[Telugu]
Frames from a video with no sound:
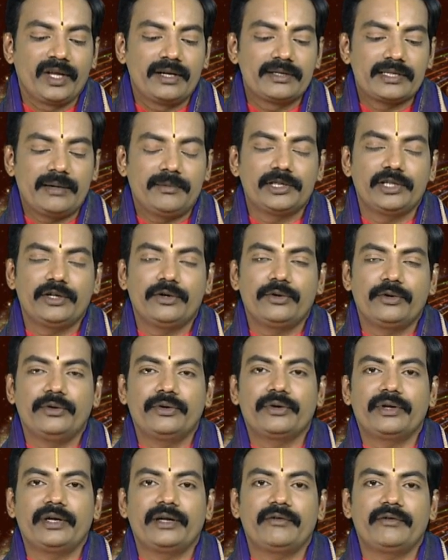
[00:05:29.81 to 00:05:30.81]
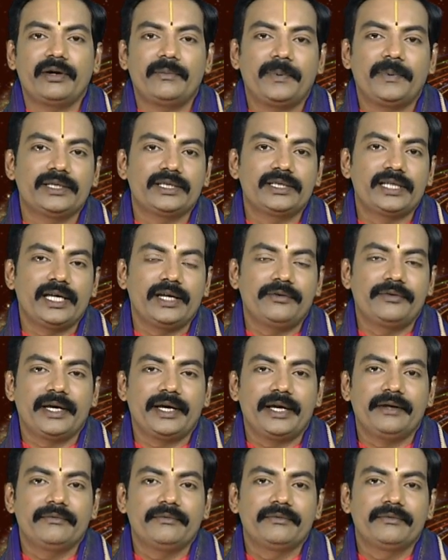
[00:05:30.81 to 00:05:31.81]
శ్రమతో కూడుకున్నటువంటి ఫలితాలు
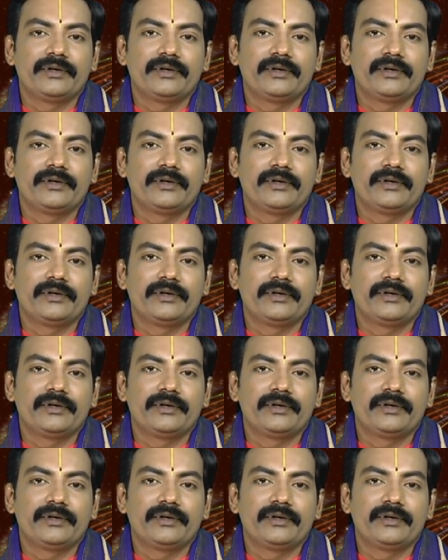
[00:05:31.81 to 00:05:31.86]
ఉంటాయి